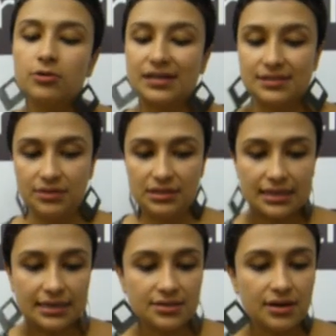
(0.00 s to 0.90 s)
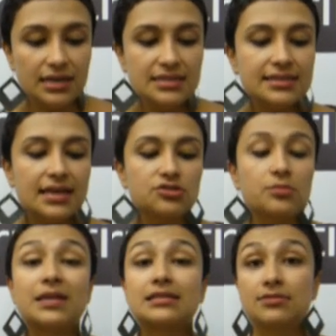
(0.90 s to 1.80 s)
vocación internacionalista,
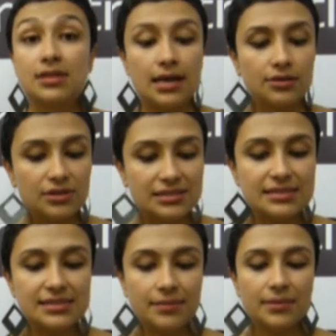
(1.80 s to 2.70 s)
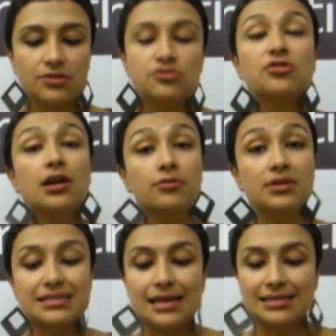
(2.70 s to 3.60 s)
superación del actual sistema, son
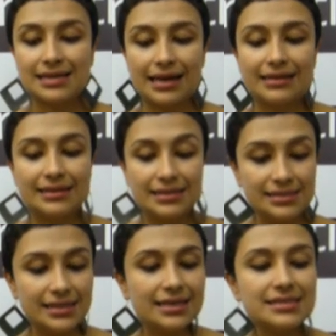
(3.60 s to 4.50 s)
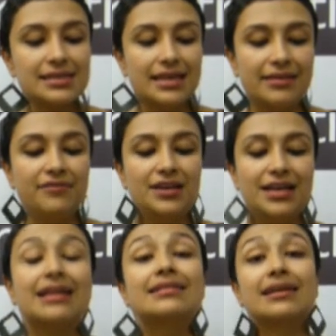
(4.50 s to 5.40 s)
algunas de las características que
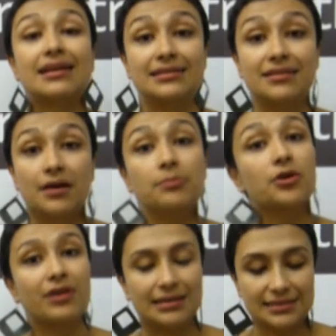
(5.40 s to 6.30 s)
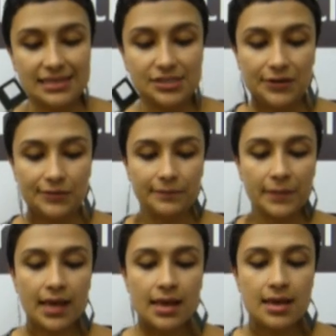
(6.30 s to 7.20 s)
definen Alternativa, mi organización.
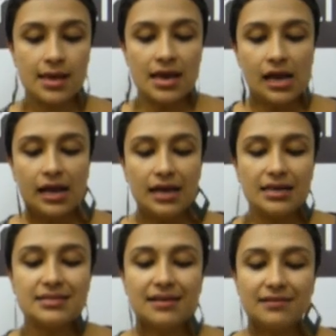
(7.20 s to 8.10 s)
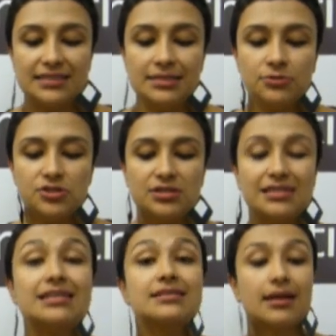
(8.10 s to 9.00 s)
Establecimos
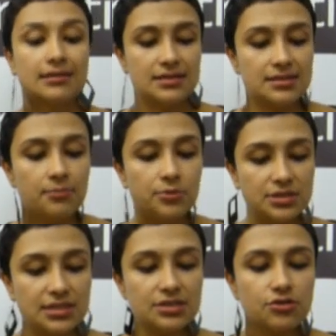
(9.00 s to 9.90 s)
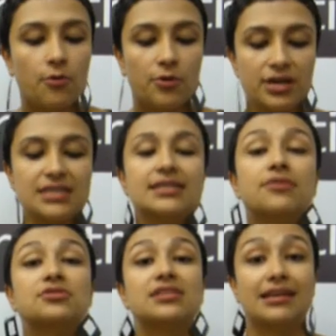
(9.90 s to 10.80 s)
tres grandes apuestas como ejes de
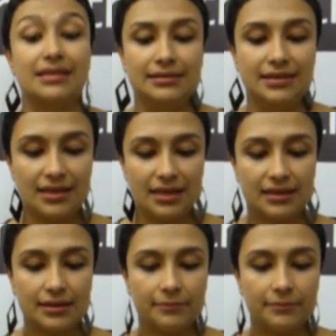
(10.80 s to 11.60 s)
nuestra identidad.